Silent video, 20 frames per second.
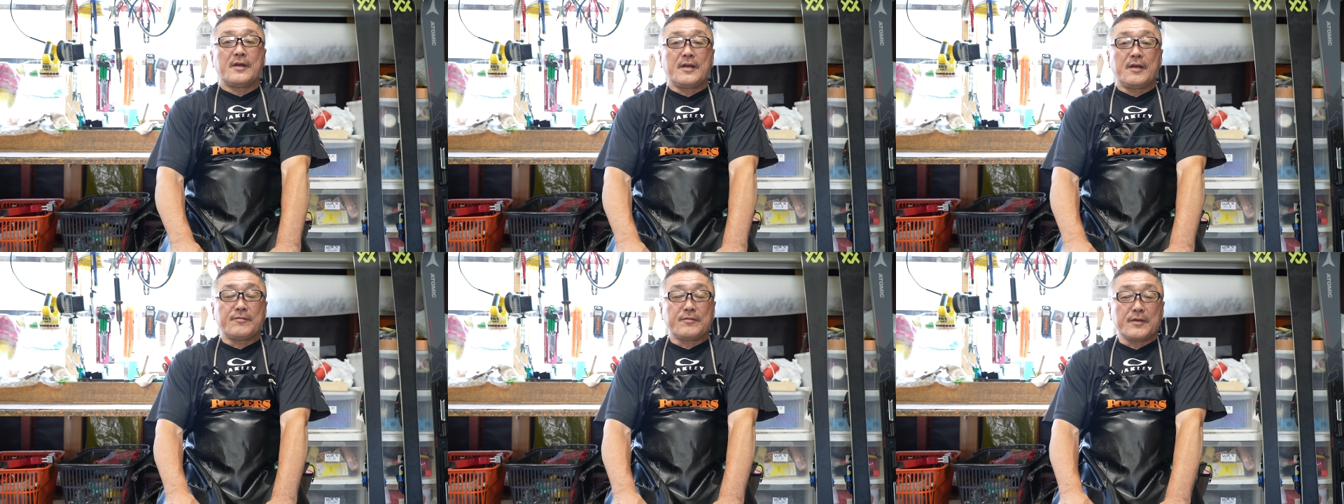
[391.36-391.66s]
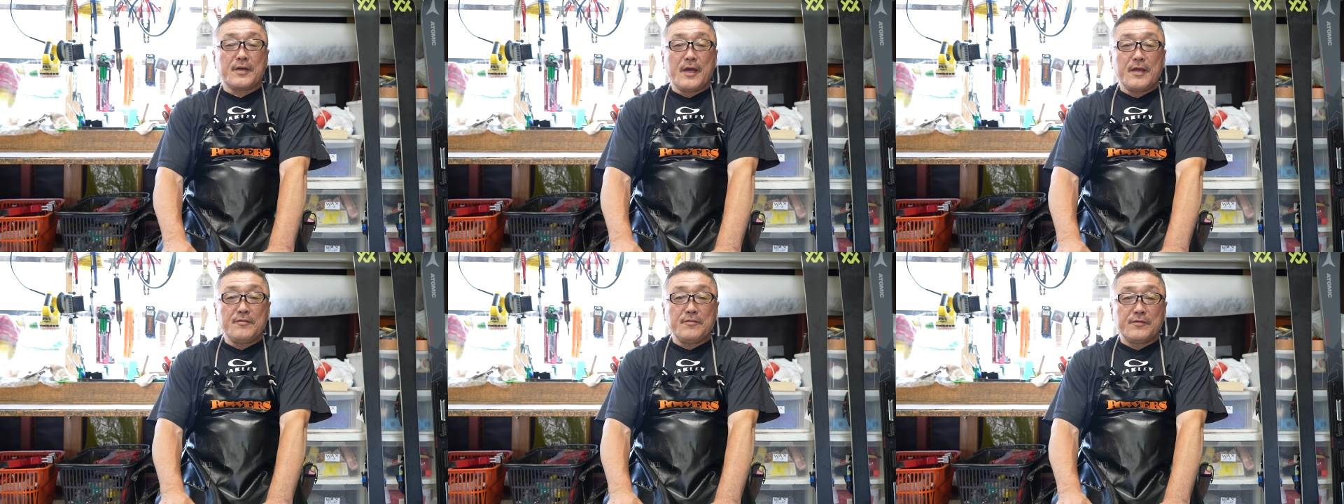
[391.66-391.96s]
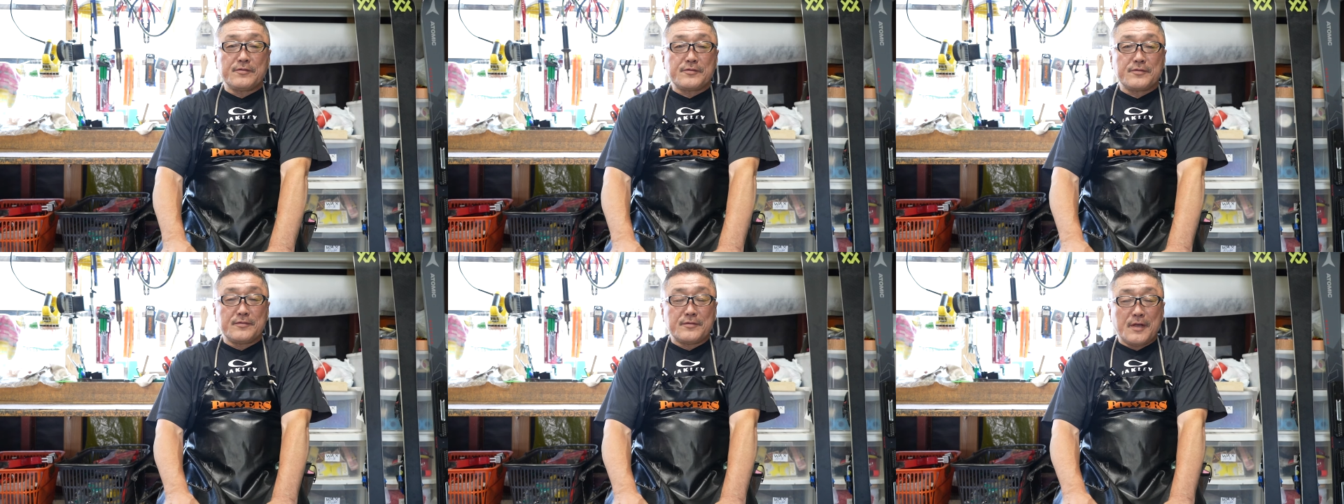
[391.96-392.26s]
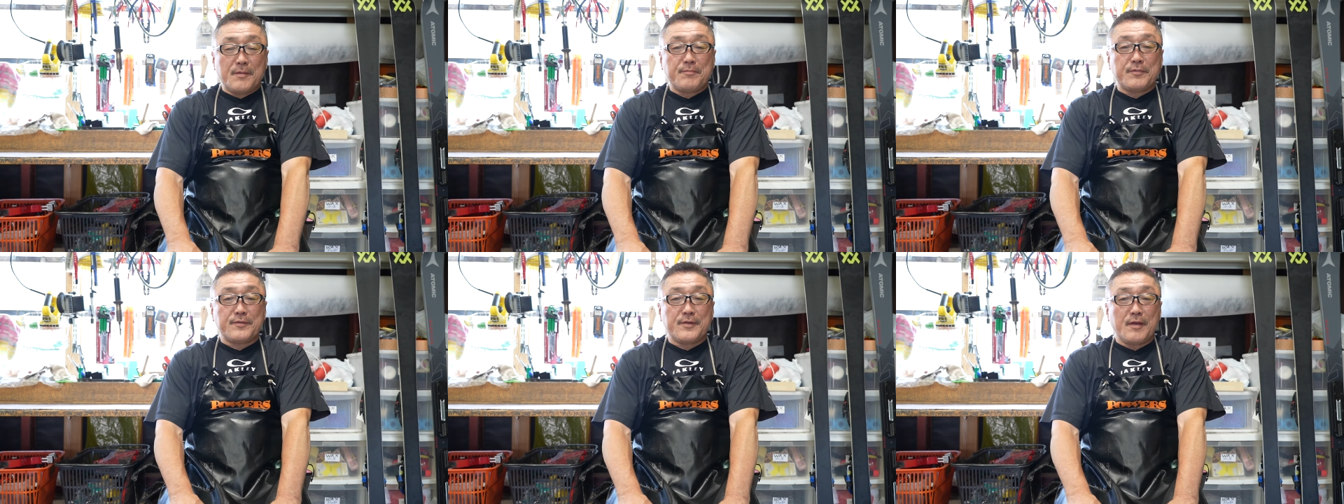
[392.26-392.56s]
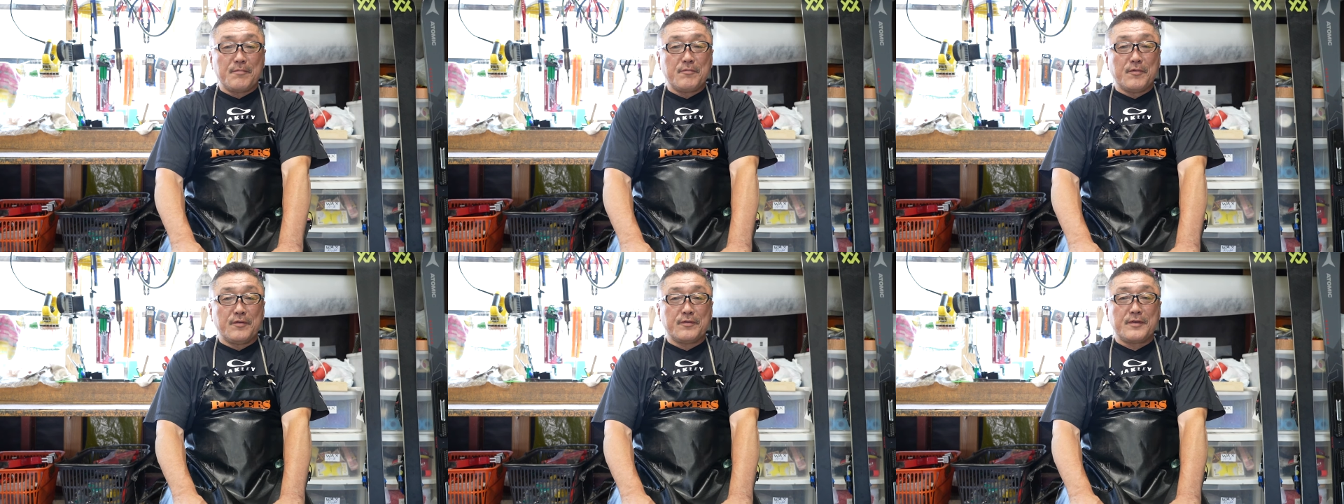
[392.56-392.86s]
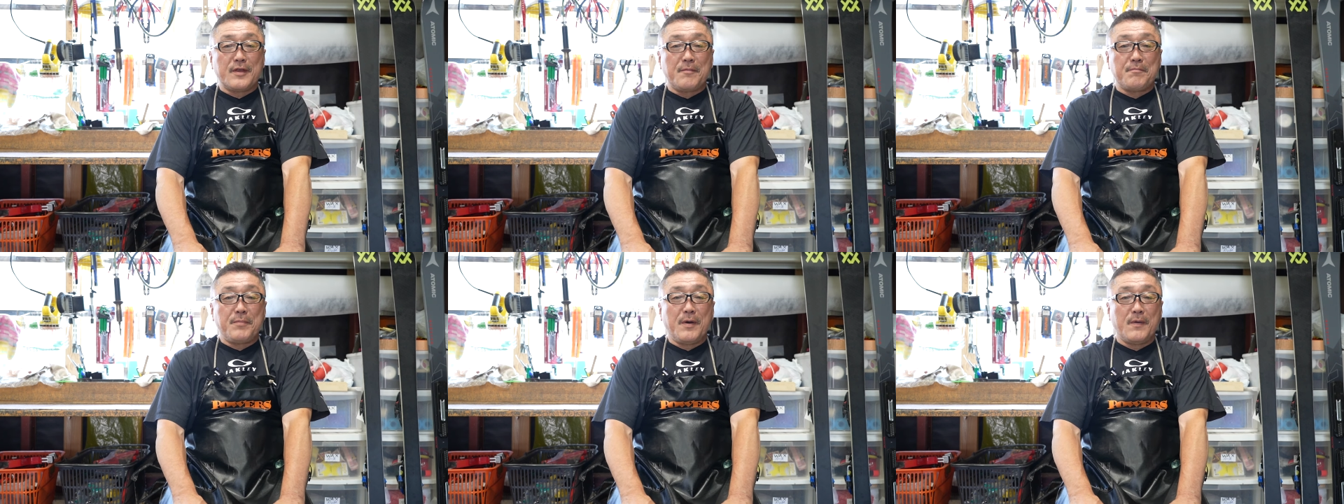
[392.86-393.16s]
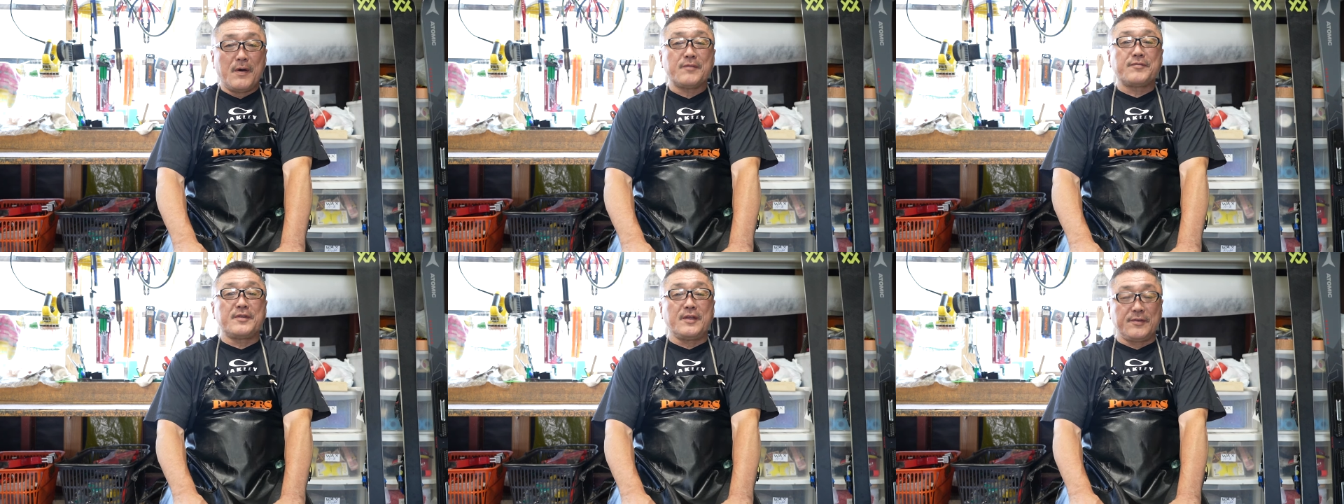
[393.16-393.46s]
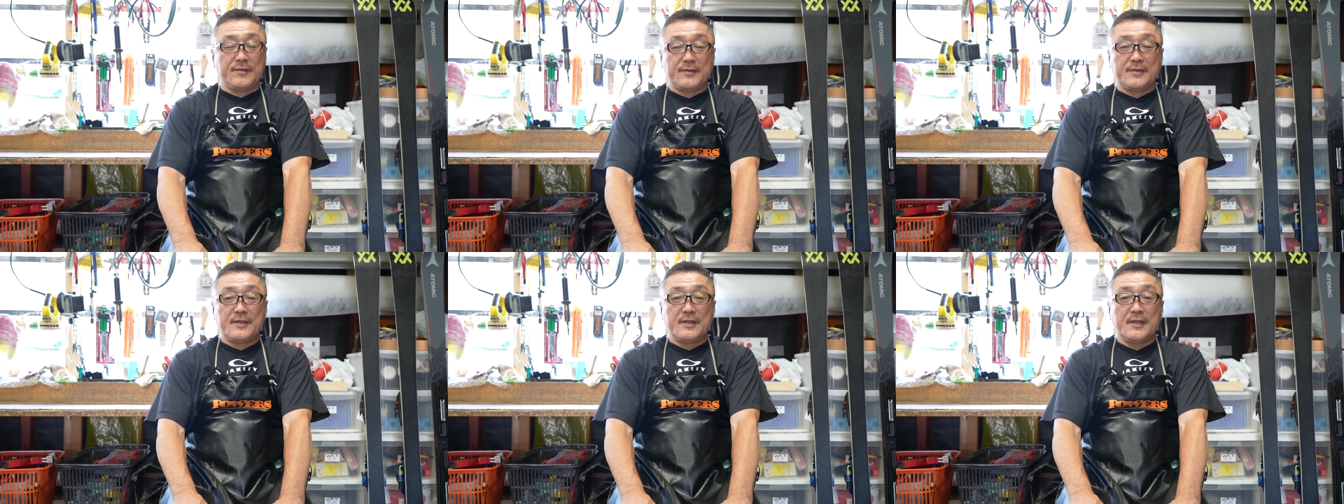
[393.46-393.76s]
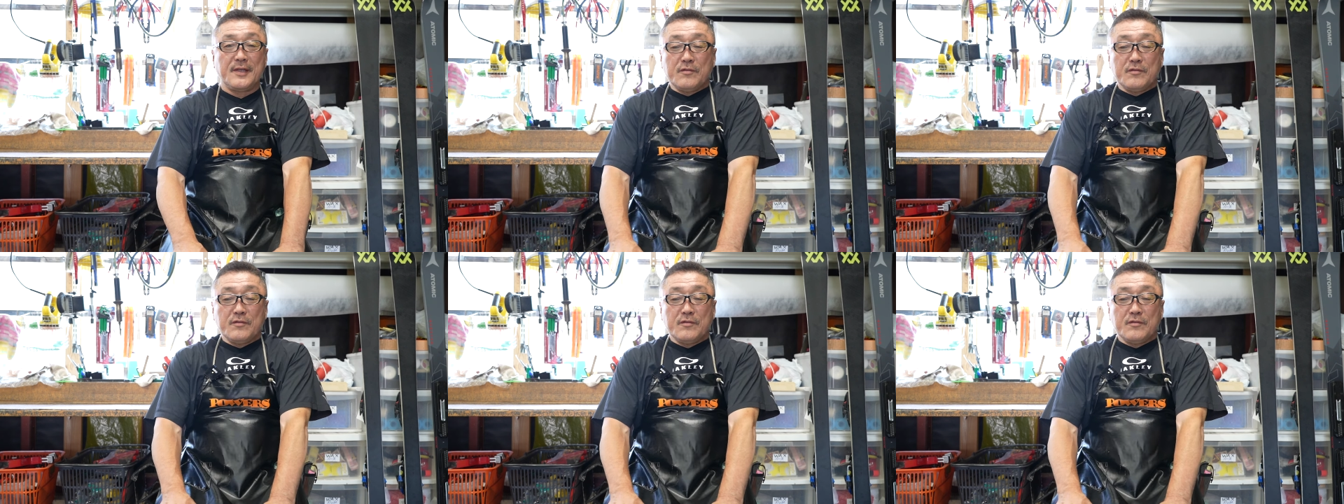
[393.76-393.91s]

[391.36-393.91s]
春日井のチューンナップ専門店パワーズです